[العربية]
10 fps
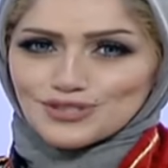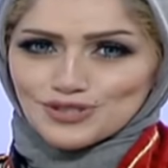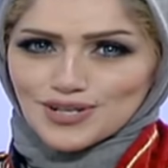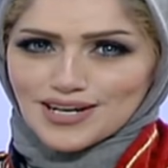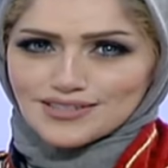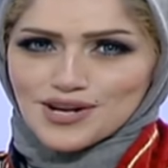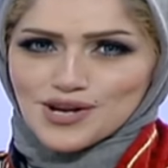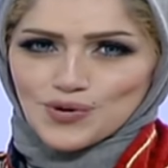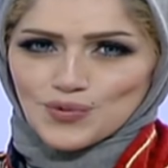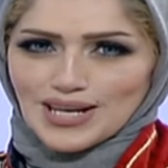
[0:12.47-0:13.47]
الشعر
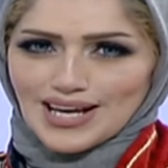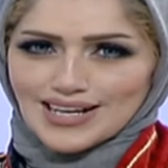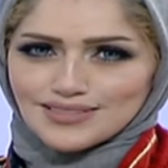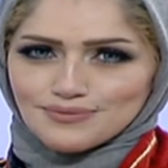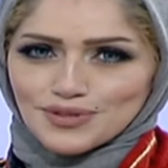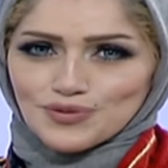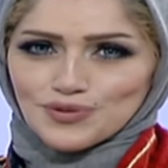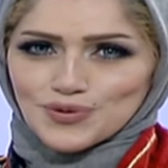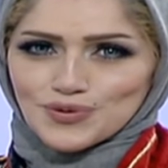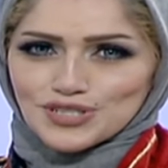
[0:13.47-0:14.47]
والحد من
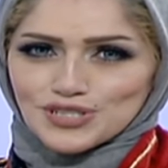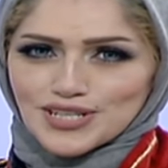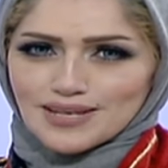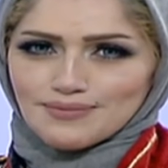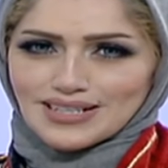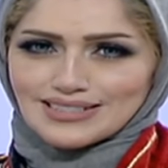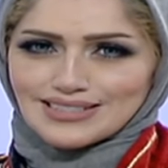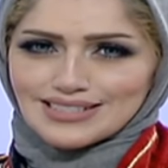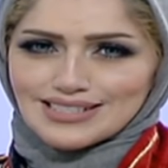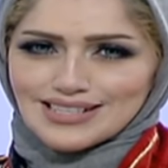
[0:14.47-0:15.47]
ظهور الشيب
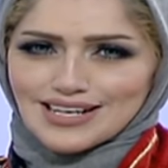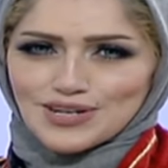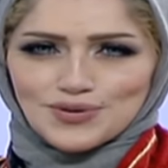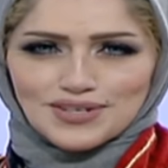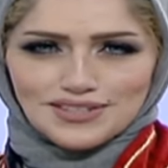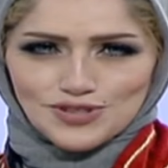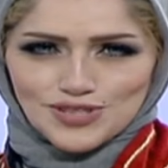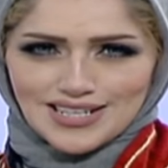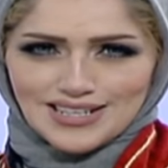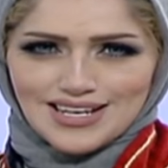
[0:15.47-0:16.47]
عند النساء
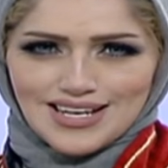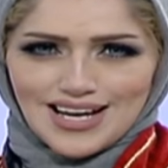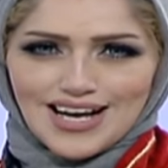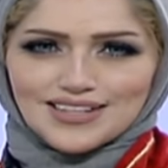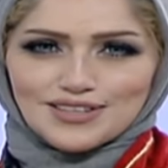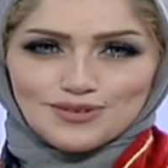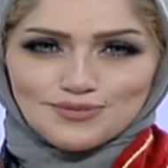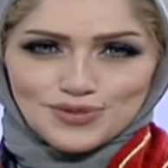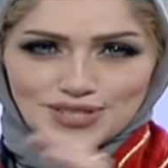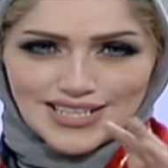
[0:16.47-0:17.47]
والرجال هذه
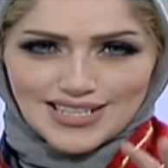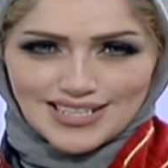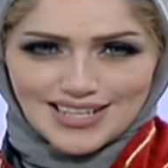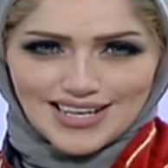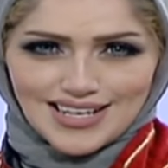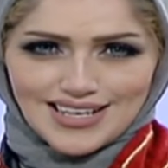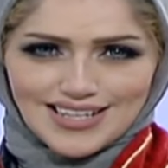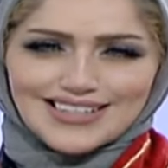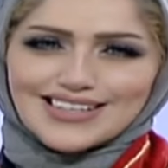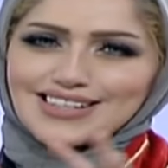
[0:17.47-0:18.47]
الامور كلها
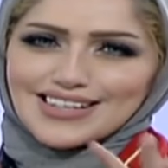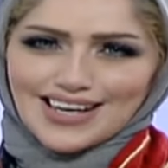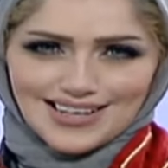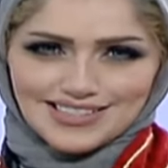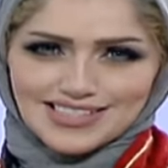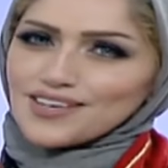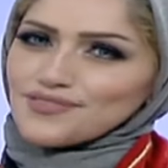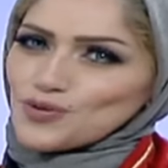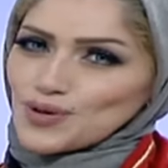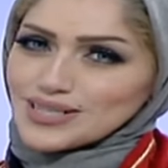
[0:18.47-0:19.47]
الكل يحاتيها
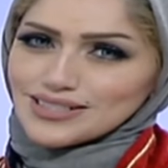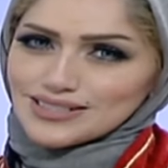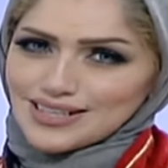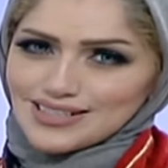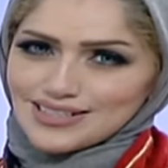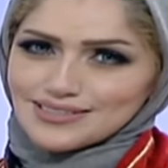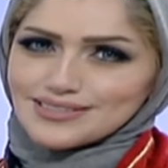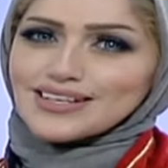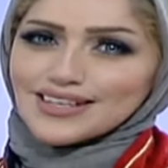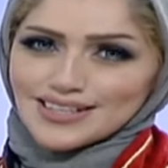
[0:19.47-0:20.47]
في الوقت الراهن
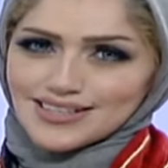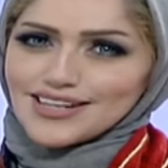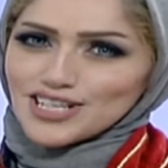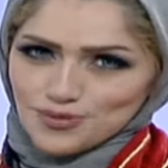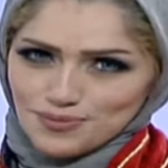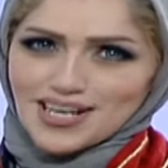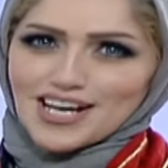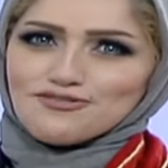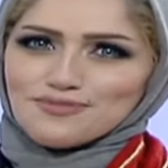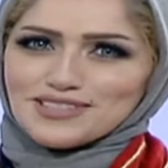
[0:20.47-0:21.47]
ليش
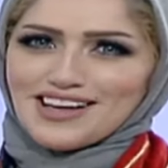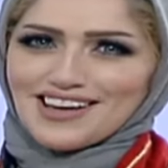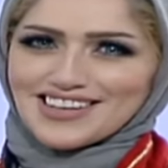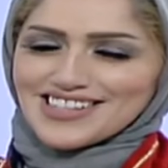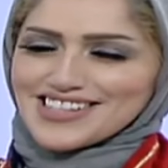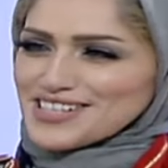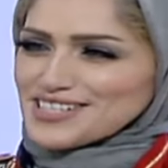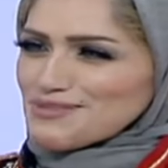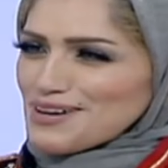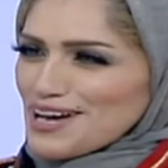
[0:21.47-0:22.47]
بنعرف منها اكيد
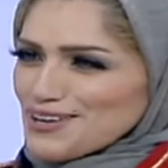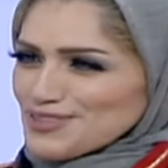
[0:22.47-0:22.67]
يسعد صباحك